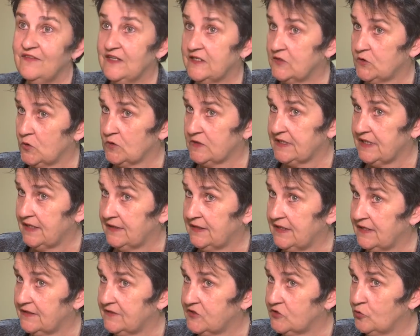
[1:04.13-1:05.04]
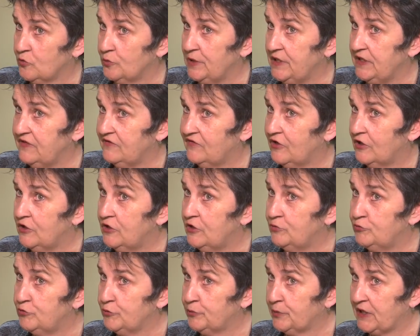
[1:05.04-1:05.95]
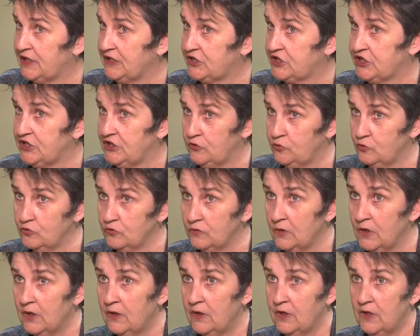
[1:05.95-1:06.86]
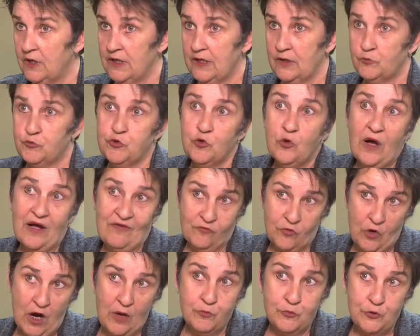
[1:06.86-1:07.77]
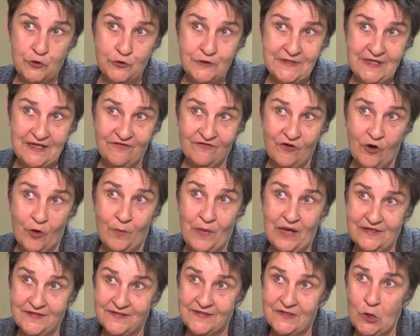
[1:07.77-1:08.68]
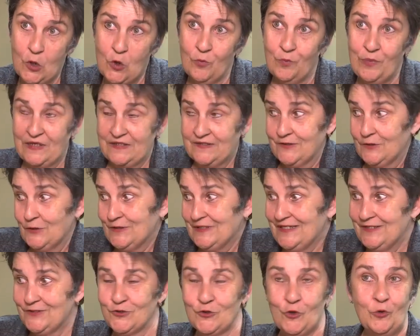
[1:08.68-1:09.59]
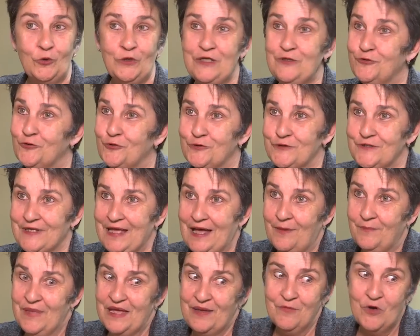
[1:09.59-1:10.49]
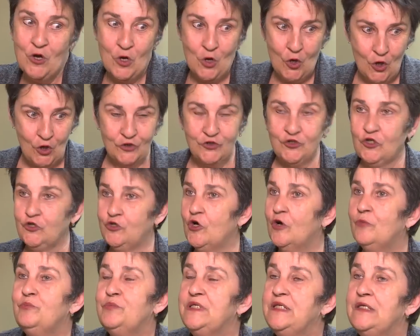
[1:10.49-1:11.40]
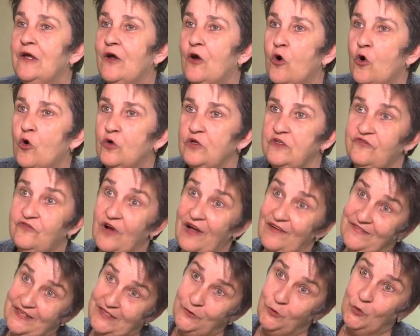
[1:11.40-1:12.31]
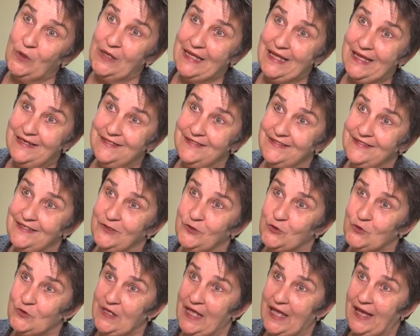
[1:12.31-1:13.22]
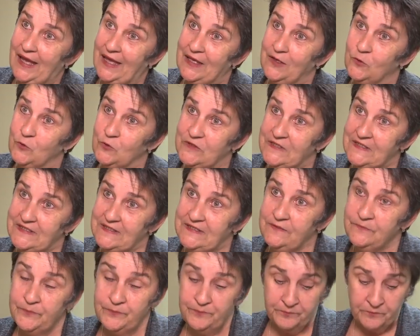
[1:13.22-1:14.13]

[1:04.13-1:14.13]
avec son centre d'action bénévole le plus près de chez nous pour avoir plus d'informations parce que c'est sûr, on est tous quand même autonomes, puis on y va avec nos réalités du terrain aussi.